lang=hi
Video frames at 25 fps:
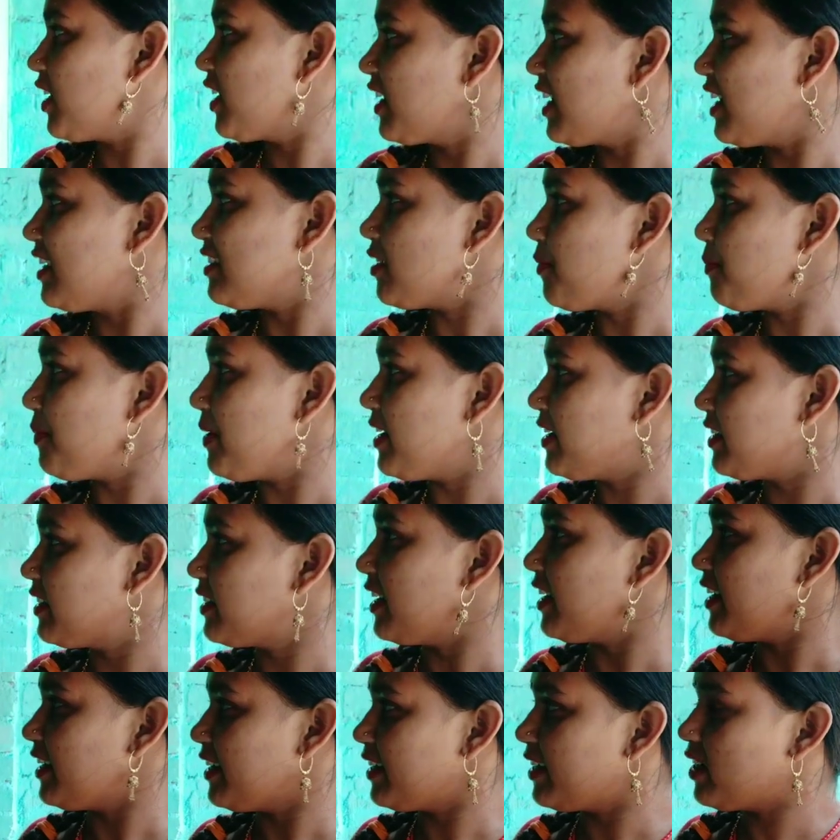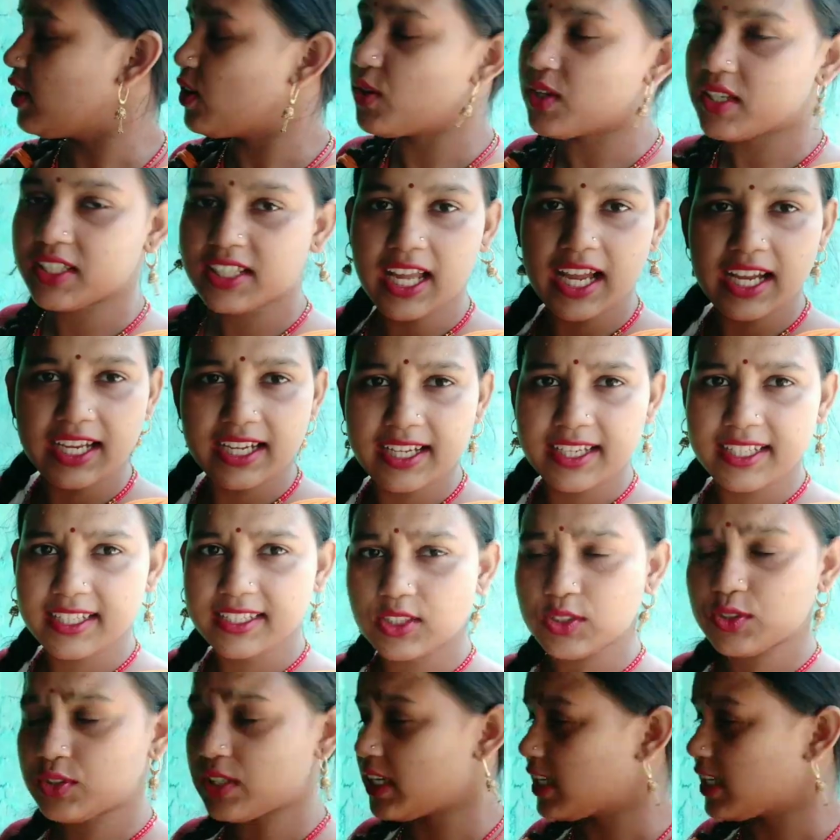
कैसे पेंट कर रहे हैं और क्या कर रहे हैं तो